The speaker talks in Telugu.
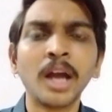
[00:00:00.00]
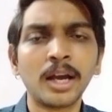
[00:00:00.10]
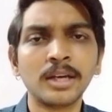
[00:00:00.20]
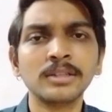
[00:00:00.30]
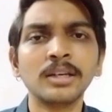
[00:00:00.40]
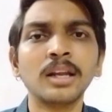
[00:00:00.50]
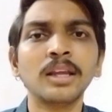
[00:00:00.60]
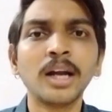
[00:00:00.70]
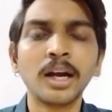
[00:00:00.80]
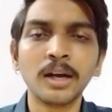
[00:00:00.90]
అఖిల్
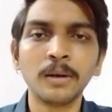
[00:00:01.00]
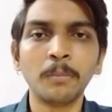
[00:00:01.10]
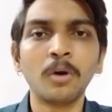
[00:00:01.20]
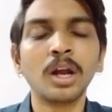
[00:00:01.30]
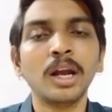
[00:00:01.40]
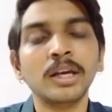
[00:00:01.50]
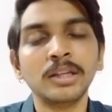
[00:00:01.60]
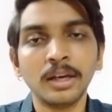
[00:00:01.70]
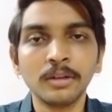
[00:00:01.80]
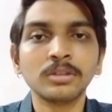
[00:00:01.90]
సార్దక్ అండ్ మోనాల్
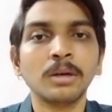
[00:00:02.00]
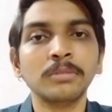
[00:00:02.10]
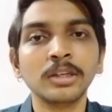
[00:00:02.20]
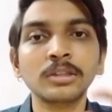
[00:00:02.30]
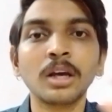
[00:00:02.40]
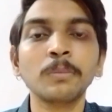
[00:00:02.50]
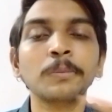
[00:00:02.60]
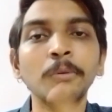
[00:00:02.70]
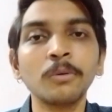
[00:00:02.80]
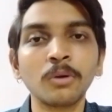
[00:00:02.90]
అయితే ఏదో సంథింగ్
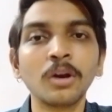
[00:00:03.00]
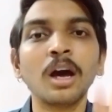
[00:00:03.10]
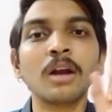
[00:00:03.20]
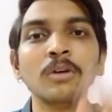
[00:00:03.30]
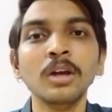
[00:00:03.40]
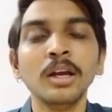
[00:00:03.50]
జరుపుకుంటున్నారు